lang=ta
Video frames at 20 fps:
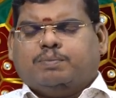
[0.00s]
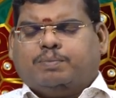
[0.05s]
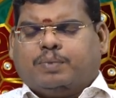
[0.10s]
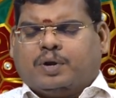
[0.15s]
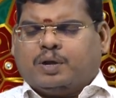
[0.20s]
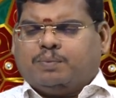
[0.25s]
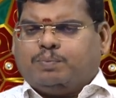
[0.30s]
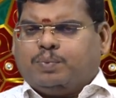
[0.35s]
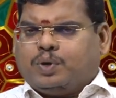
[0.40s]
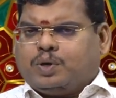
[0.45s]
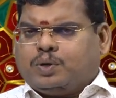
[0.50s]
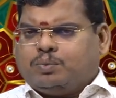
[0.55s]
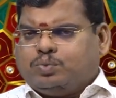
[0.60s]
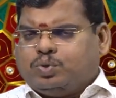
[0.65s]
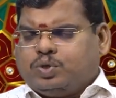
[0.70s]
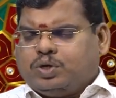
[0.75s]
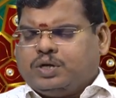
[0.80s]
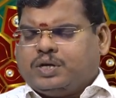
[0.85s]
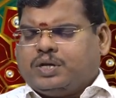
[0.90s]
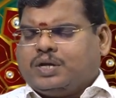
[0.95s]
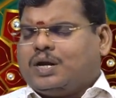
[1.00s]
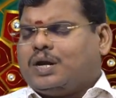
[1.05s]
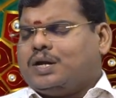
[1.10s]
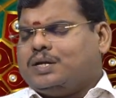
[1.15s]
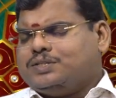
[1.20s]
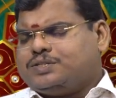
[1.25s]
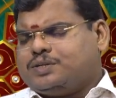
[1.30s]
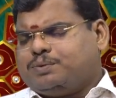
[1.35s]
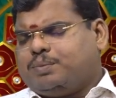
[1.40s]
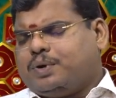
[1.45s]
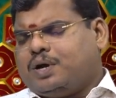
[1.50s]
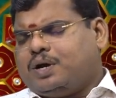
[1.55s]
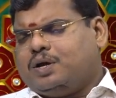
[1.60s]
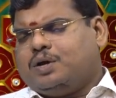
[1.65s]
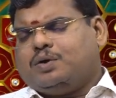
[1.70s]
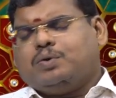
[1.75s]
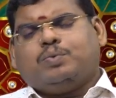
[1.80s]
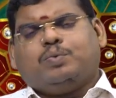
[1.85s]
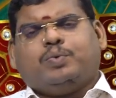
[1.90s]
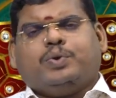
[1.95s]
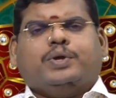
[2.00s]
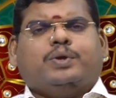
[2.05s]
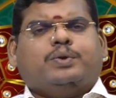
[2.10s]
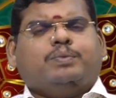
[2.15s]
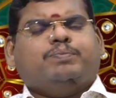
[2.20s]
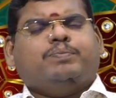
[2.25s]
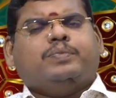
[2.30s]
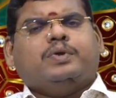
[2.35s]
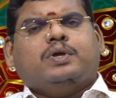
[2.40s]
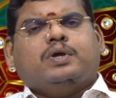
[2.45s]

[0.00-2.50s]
பணப்புழக்கம் உங்கள்கிட்ட கணிசமாக உயரும்